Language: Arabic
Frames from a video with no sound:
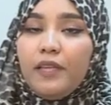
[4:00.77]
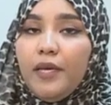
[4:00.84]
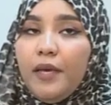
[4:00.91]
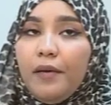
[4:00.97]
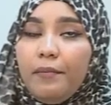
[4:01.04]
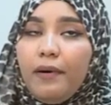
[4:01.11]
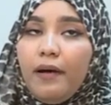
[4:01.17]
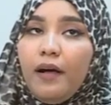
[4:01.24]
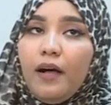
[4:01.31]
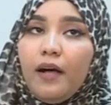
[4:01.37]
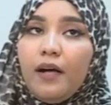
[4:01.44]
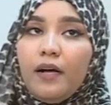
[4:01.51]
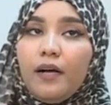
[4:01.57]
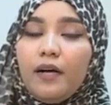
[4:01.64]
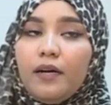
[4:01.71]
طيب
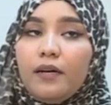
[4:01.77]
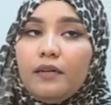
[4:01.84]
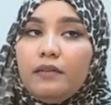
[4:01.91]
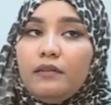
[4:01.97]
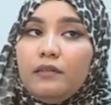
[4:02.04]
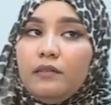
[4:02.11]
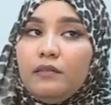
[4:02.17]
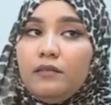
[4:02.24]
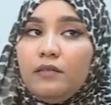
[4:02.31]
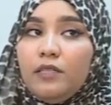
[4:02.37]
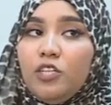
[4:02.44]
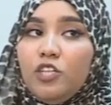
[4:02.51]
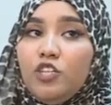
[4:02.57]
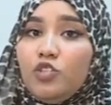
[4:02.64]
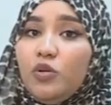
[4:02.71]
آه
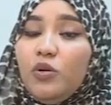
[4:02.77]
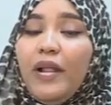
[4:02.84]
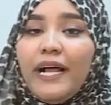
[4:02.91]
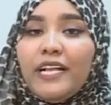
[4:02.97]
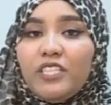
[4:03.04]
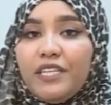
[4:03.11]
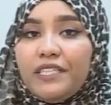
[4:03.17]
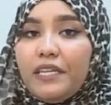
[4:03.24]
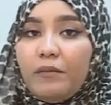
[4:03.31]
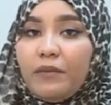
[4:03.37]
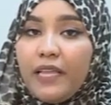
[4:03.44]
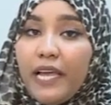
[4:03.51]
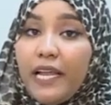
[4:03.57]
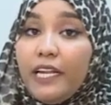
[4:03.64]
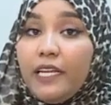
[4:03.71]
شنو الحاجات
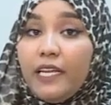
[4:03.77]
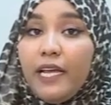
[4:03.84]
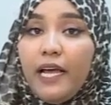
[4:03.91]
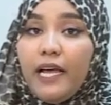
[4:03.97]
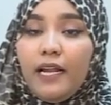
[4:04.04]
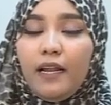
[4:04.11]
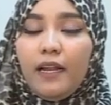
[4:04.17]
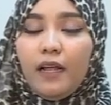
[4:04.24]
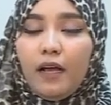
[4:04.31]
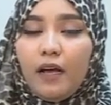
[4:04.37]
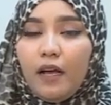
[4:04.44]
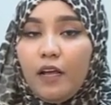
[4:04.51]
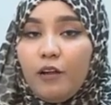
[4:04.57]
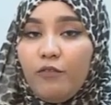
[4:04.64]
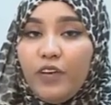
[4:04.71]
اللي بتخلي
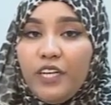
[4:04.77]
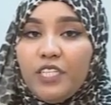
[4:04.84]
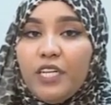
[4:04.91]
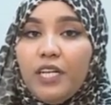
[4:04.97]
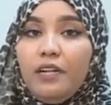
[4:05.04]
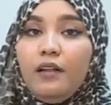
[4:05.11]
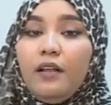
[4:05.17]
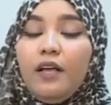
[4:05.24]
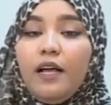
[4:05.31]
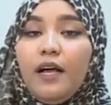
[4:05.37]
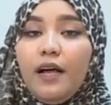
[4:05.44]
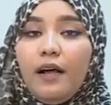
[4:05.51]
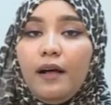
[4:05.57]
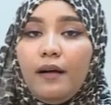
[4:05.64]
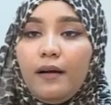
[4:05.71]
الفيشل
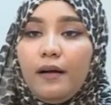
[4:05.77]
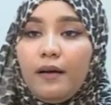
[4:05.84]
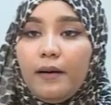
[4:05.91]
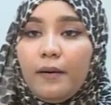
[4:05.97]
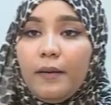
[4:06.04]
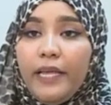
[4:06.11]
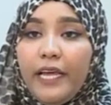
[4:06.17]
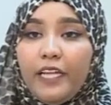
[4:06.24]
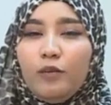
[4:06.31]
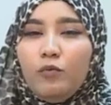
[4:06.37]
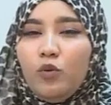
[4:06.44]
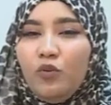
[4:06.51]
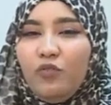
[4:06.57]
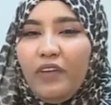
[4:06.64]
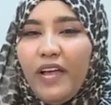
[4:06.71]
آه، يعني
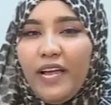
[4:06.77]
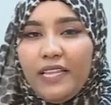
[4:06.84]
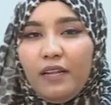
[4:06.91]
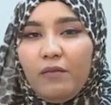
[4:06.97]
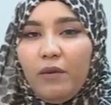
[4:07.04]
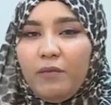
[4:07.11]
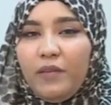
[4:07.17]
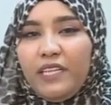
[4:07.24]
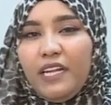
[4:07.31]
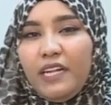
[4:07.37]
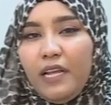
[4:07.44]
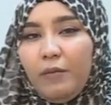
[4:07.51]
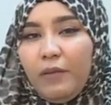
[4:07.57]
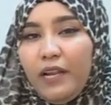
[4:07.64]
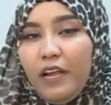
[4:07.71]
من الفئات اللي ما بنقدر
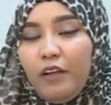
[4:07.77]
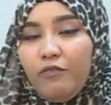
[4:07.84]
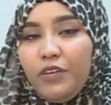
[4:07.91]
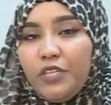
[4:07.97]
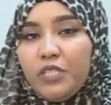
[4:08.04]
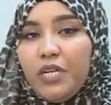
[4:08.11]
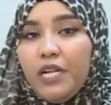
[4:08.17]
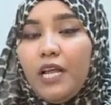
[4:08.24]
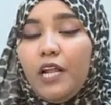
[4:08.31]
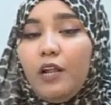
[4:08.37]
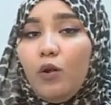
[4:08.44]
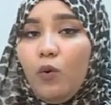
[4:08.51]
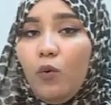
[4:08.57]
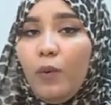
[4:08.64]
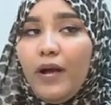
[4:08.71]
نعمل لها الفيشل
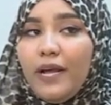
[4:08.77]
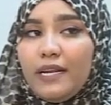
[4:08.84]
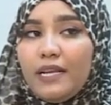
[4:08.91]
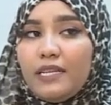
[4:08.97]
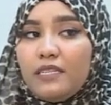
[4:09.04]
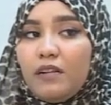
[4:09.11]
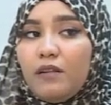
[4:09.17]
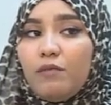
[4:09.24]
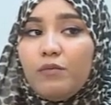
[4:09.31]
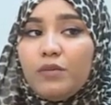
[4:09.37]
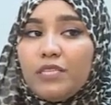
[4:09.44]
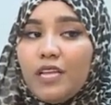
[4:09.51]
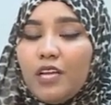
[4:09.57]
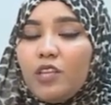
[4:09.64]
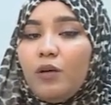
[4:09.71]
اللي هما الناس اللي
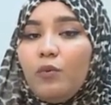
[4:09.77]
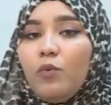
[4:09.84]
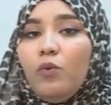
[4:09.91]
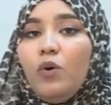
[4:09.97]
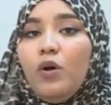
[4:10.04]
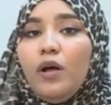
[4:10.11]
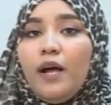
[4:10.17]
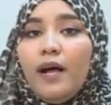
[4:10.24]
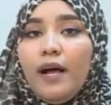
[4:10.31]
بيستخدموا